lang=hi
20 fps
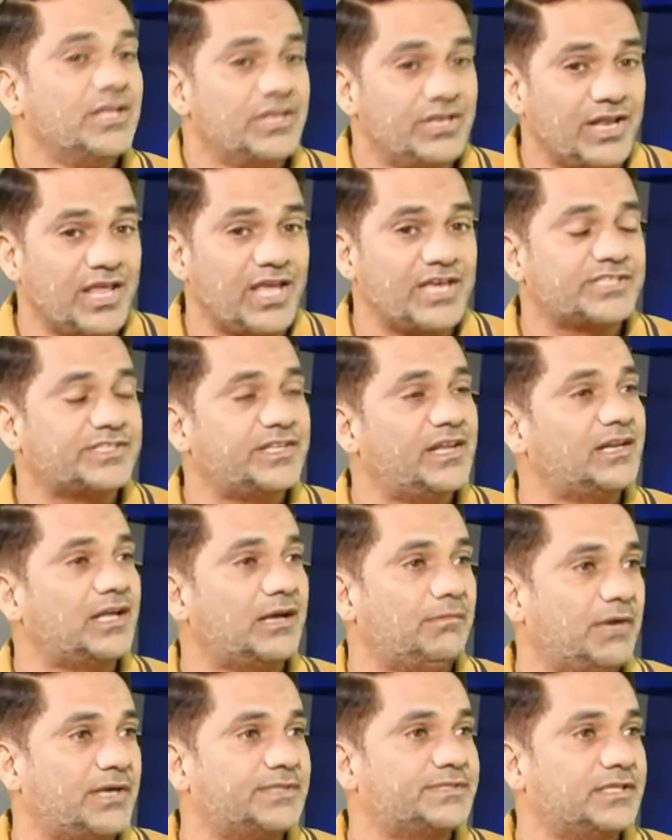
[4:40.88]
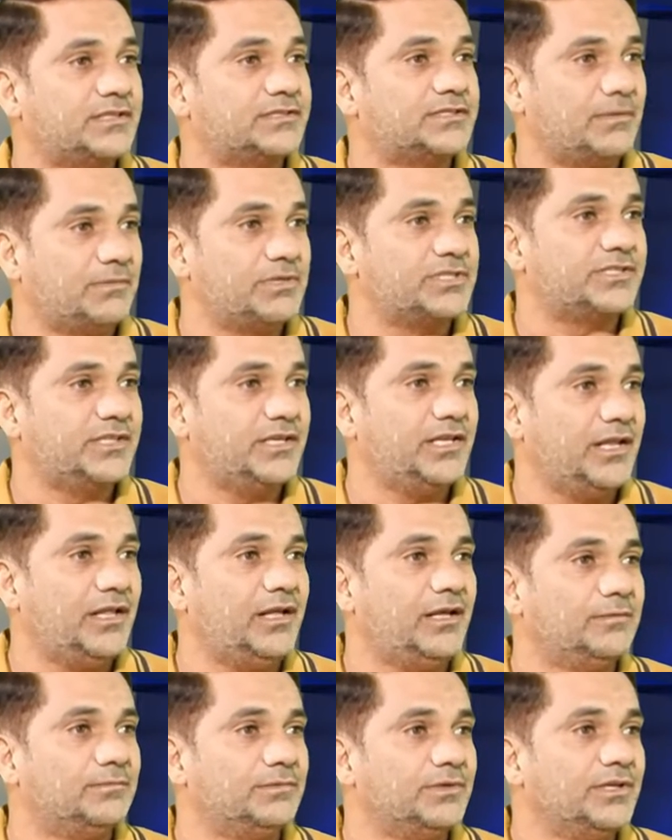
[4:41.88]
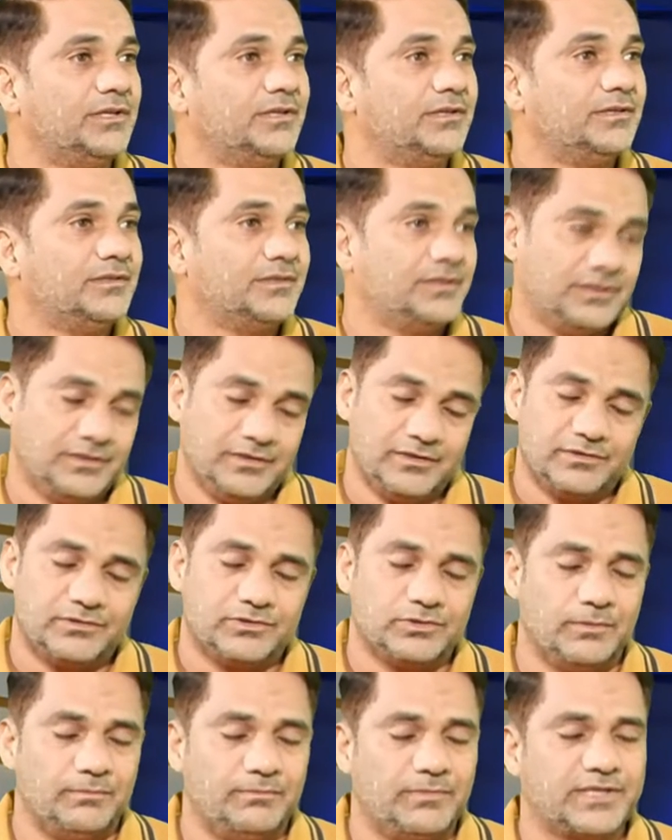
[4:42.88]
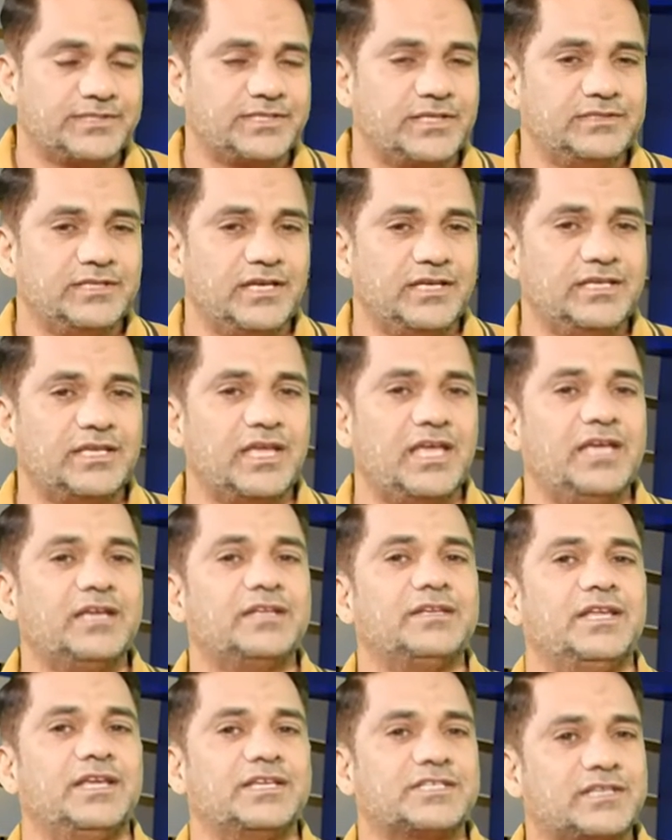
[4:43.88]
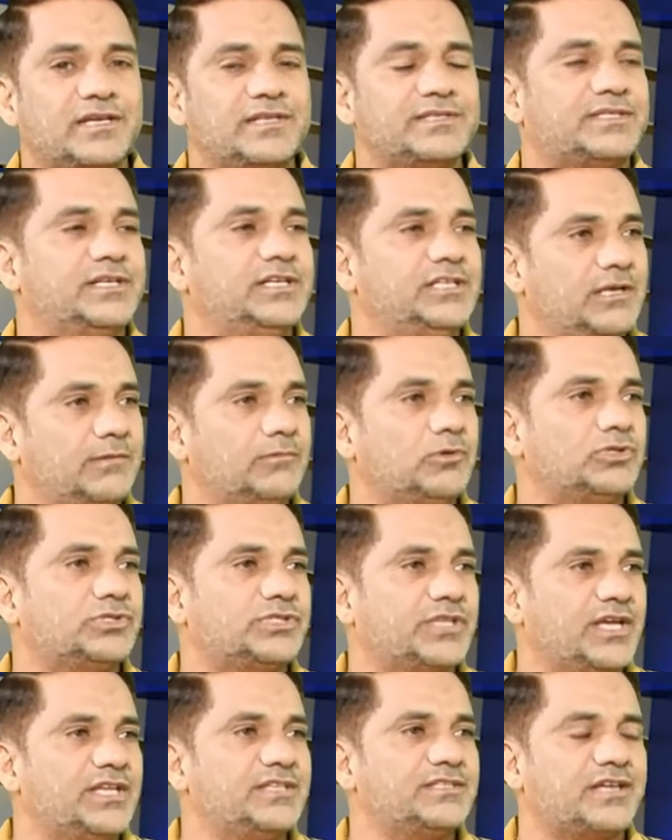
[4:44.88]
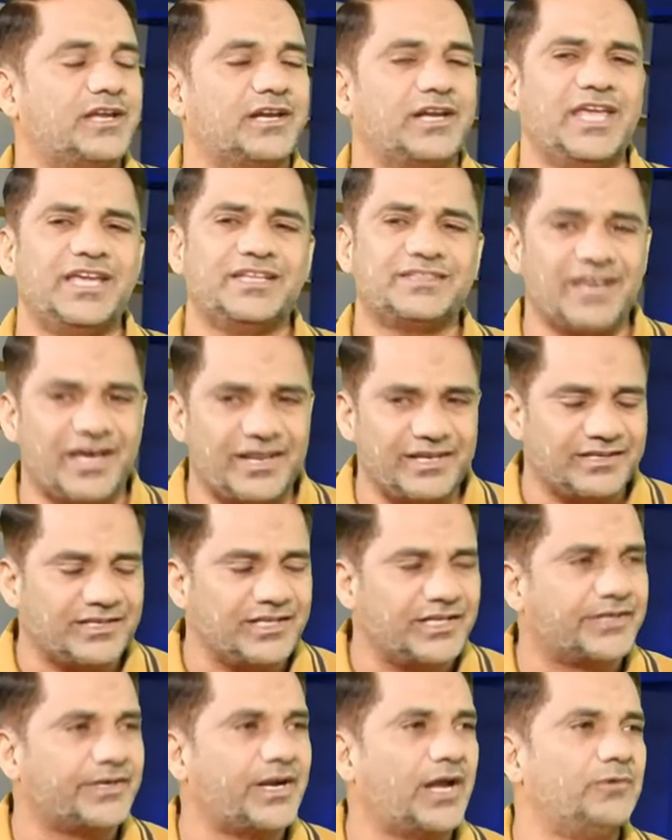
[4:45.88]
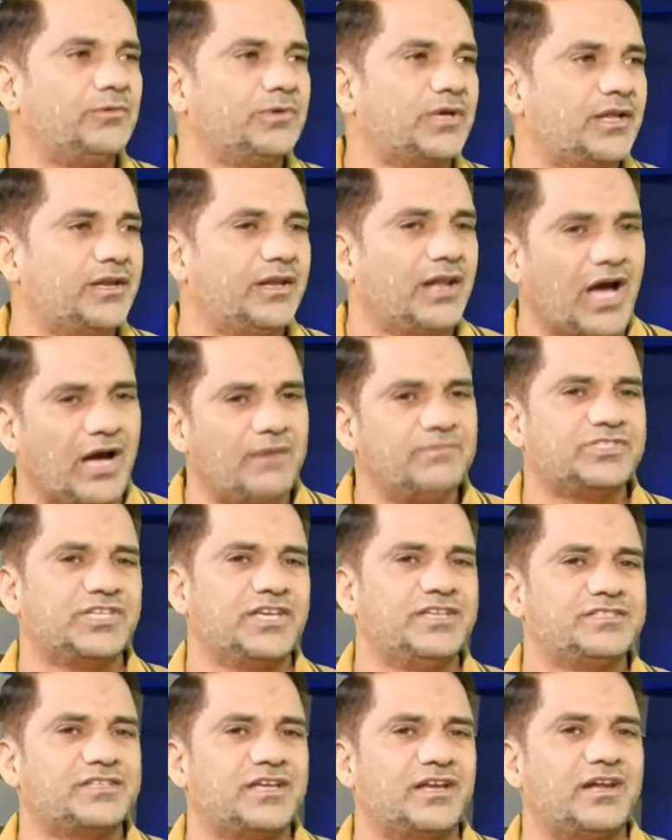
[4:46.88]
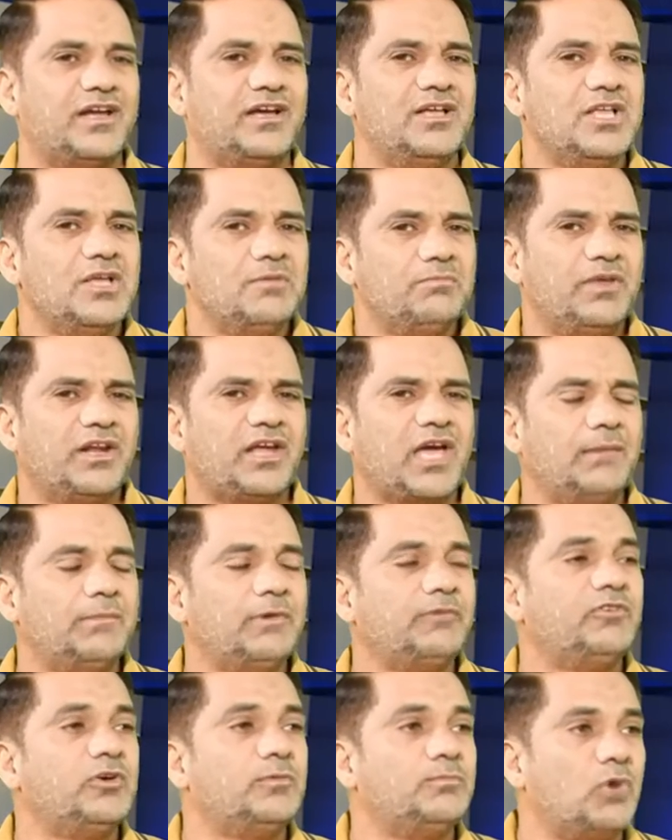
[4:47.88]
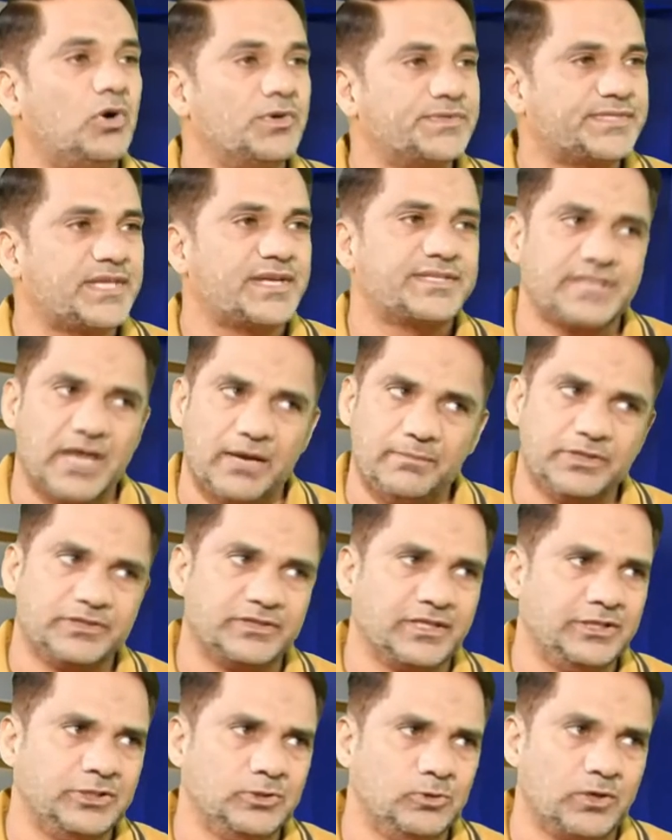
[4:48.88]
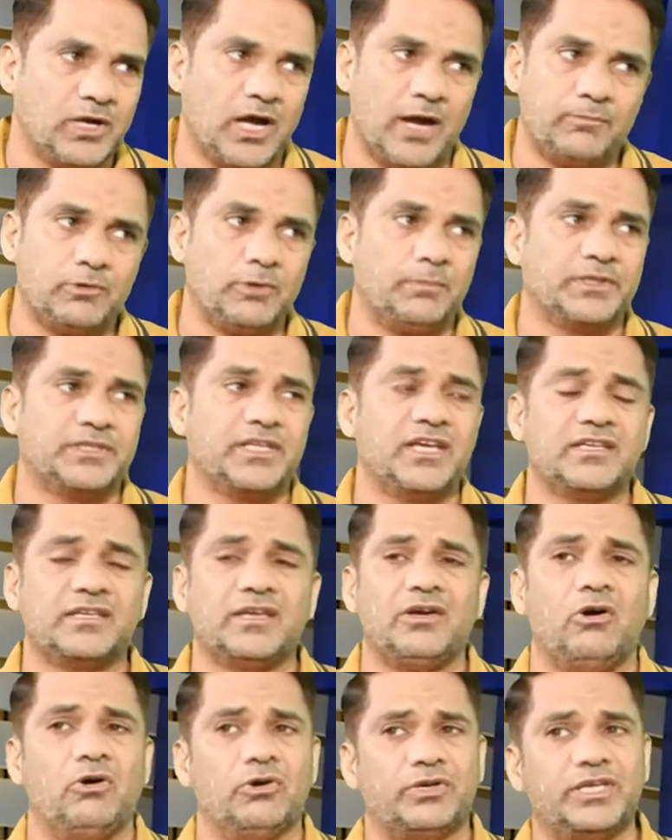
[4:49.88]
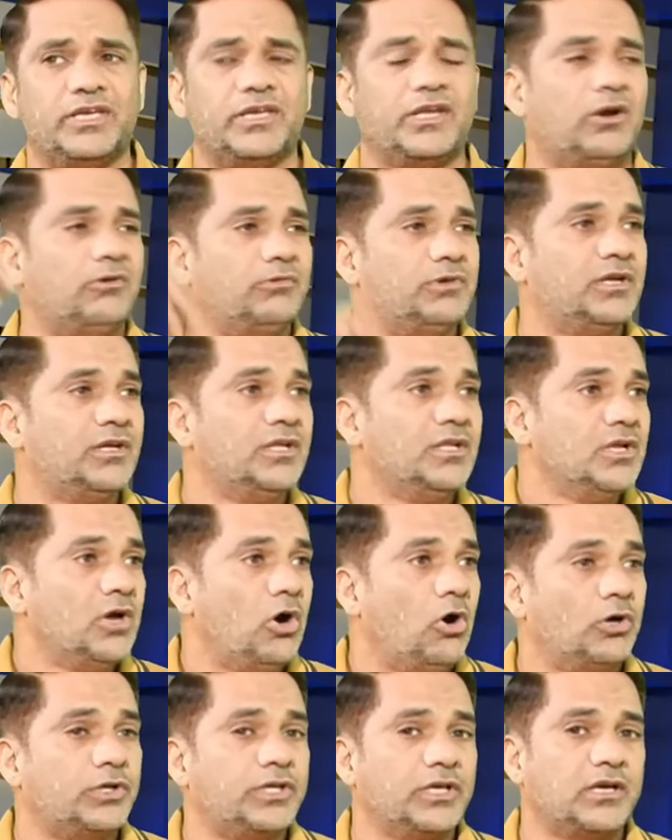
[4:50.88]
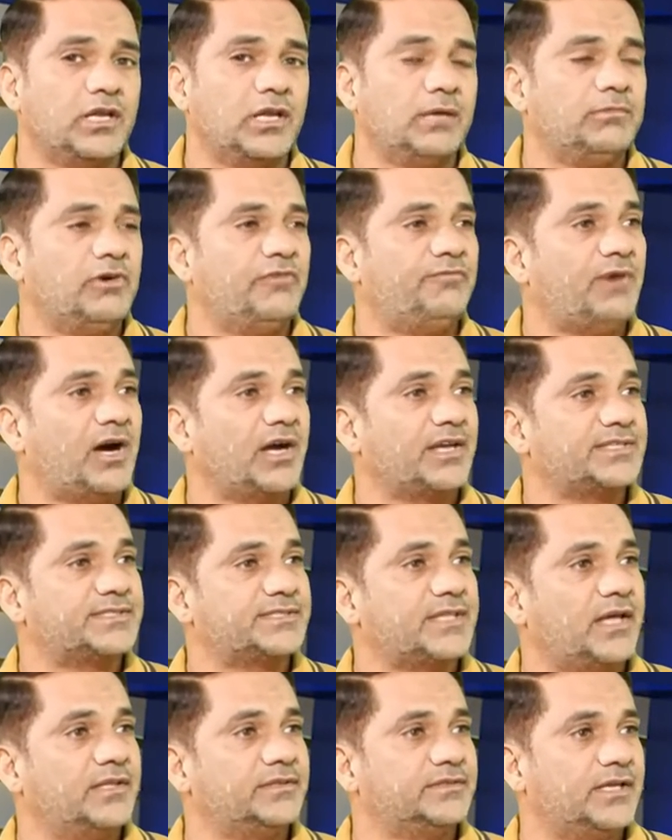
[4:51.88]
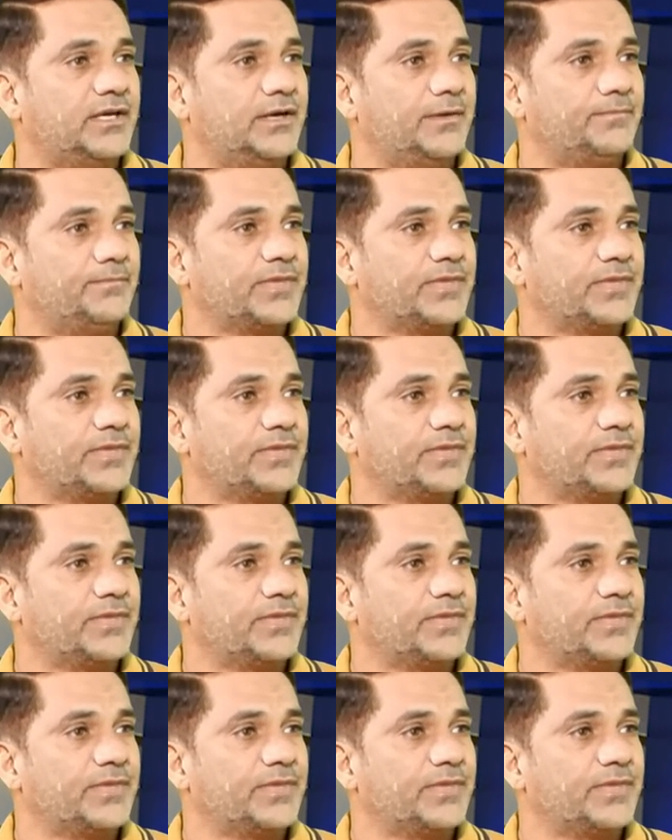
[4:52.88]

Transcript: नेशनल का मकसद समझते हैं ना आप बिल्कुल तो मकसद यही कि एक नेशनल स्टेडियम को चेंज करना एक तारीखी ग्राउंड का नाम चेंज करना मेरे ख्याल में वो मौसर साबित साबित नहीं होगा आपको पता है कि हॉकी ग्राउंड हॉकी क्लब ऑफ पाकिस्तान था